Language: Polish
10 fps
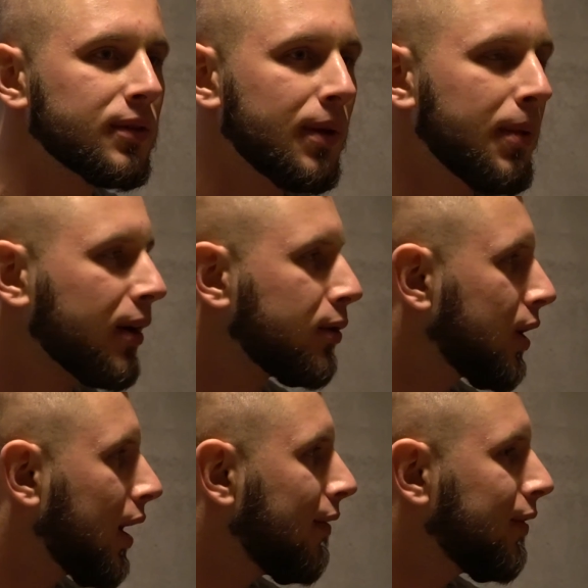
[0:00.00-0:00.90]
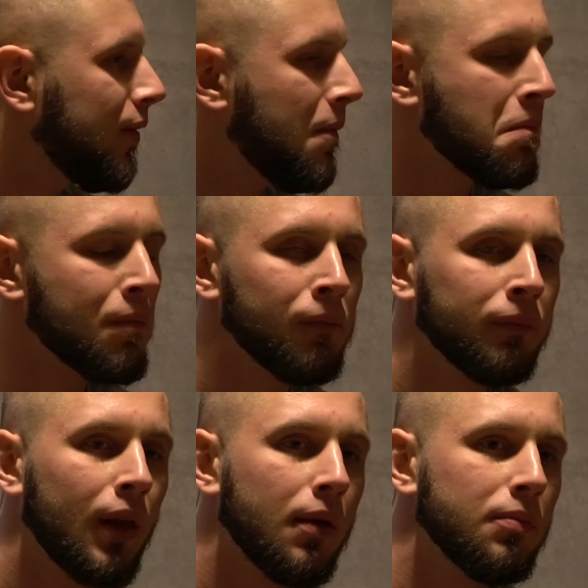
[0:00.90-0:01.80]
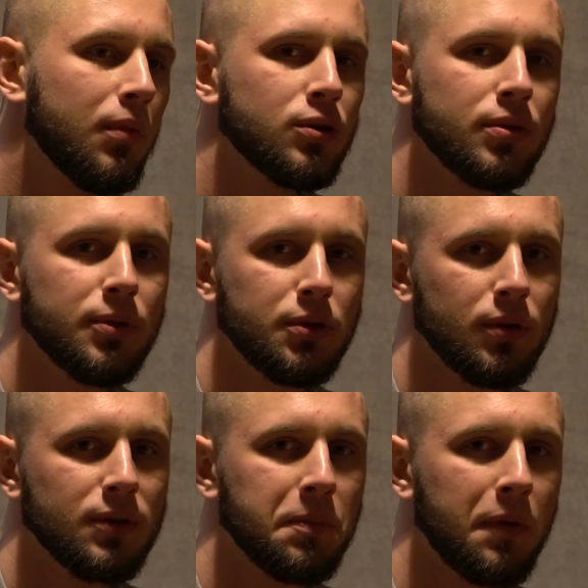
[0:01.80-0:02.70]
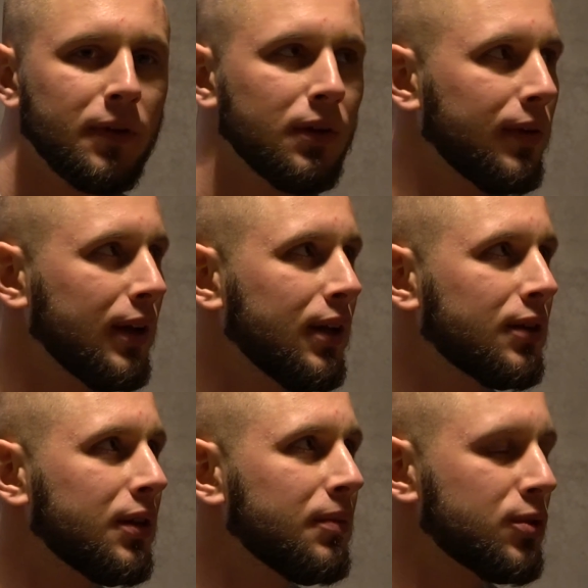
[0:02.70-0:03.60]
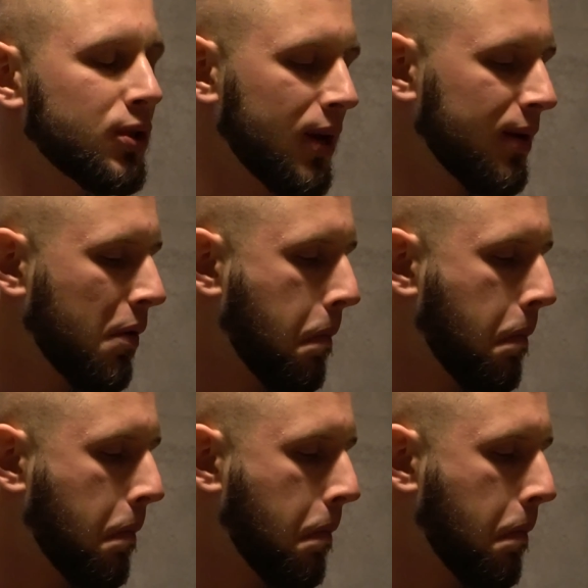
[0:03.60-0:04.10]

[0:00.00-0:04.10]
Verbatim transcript: samego ciekawi. Może być to spowodowane tym, że